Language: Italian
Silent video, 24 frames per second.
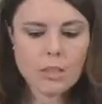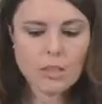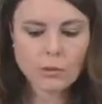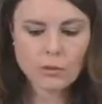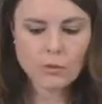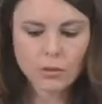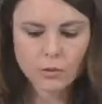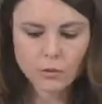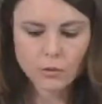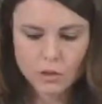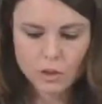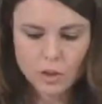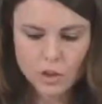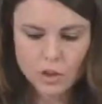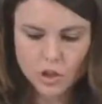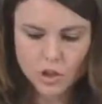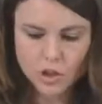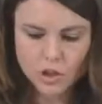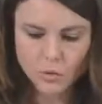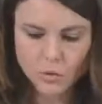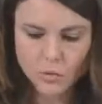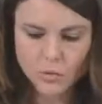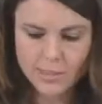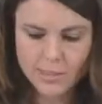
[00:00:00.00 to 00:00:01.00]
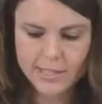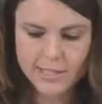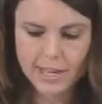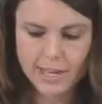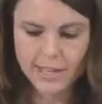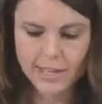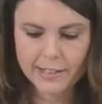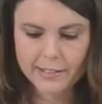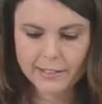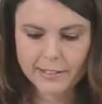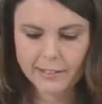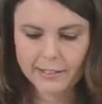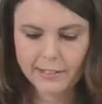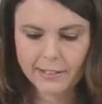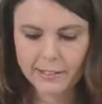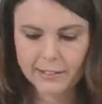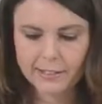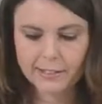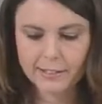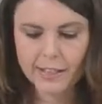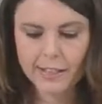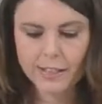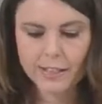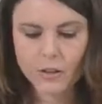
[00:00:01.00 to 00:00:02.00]
quando dice 5 Stelle
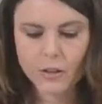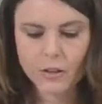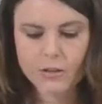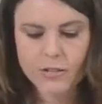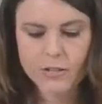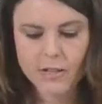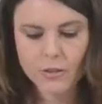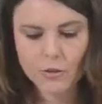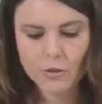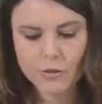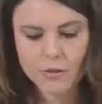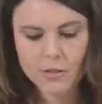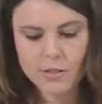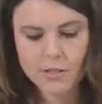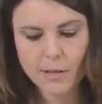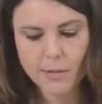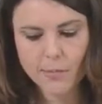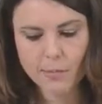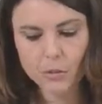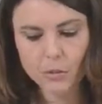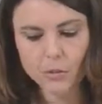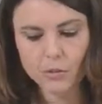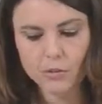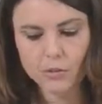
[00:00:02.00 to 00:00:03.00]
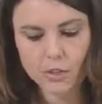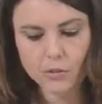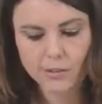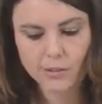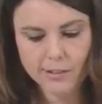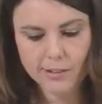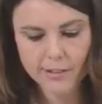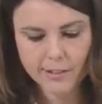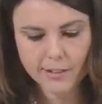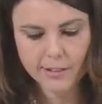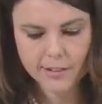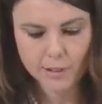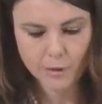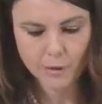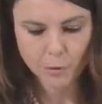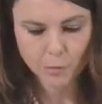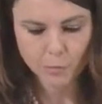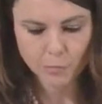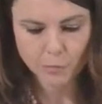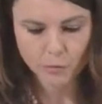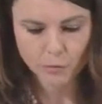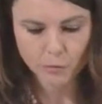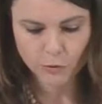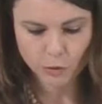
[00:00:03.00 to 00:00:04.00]
tentati dalla cosa rossa, pronti a un'intesa
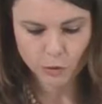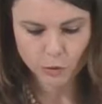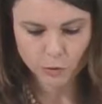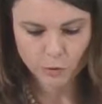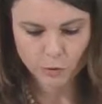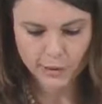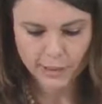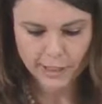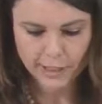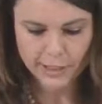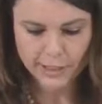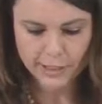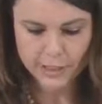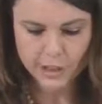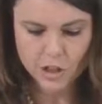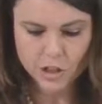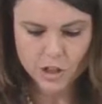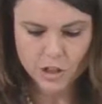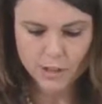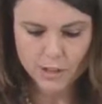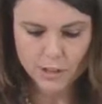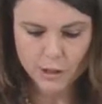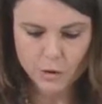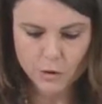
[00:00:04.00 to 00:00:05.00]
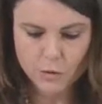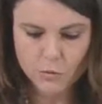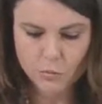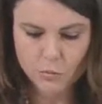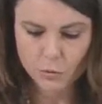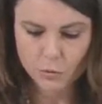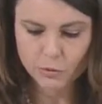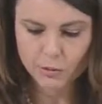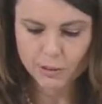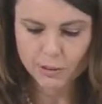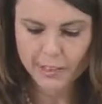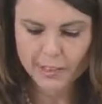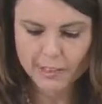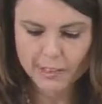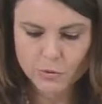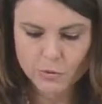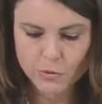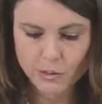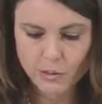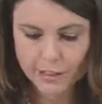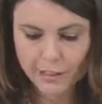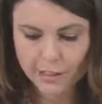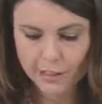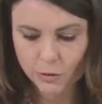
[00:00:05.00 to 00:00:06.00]
dopo il voto. I grillini cercano sponde in caso
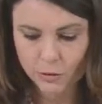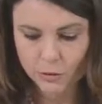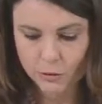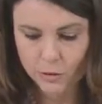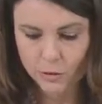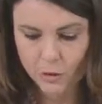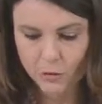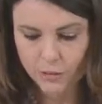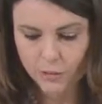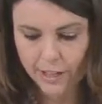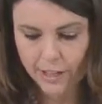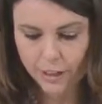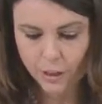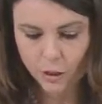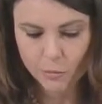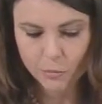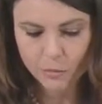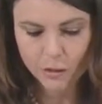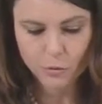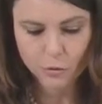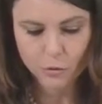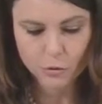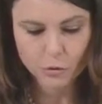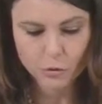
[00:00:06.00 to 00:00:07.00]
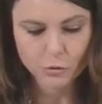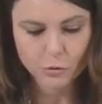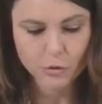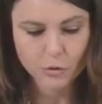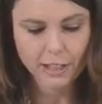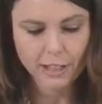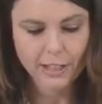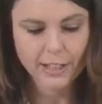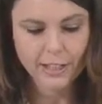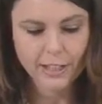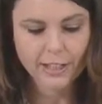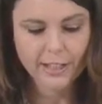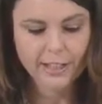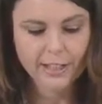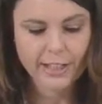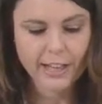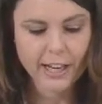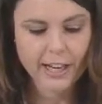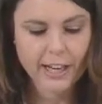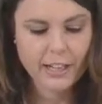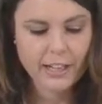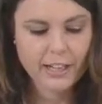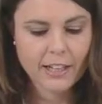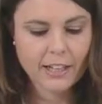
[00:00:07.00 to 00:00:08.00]
di incarico di governo ma non chiudono alla
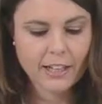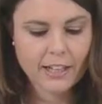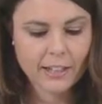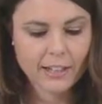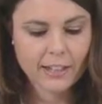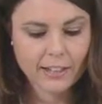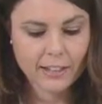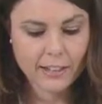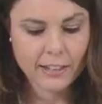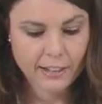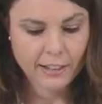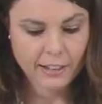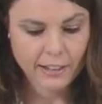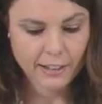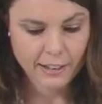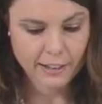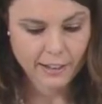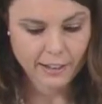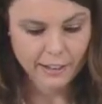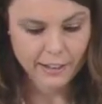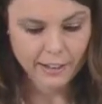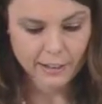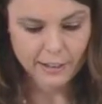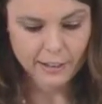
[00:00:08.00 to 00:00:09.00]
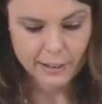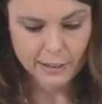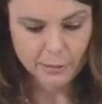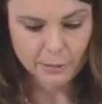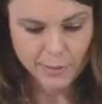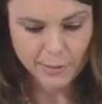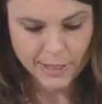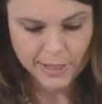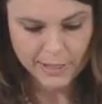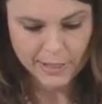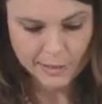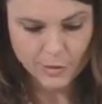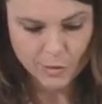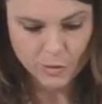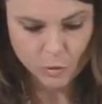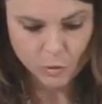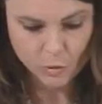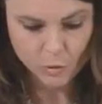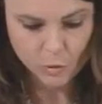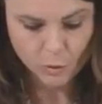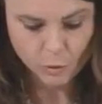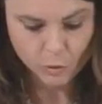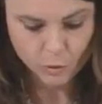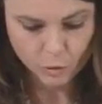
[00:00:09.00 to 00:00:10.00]
Lega eh, e il
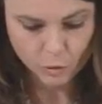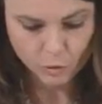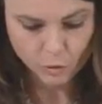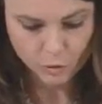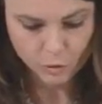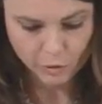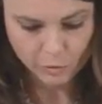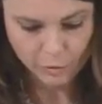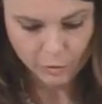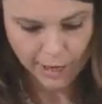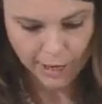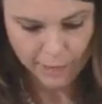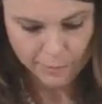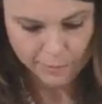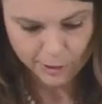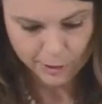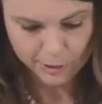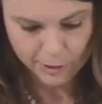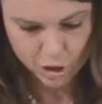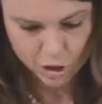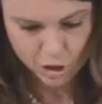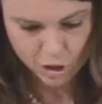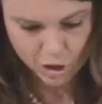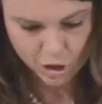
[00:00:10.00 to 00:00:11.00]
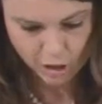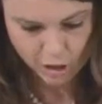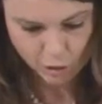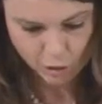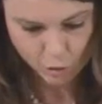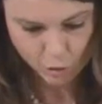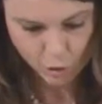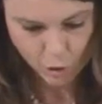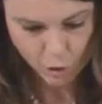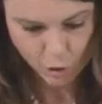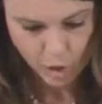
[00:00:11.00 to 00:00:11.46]
pezzo apre dicendo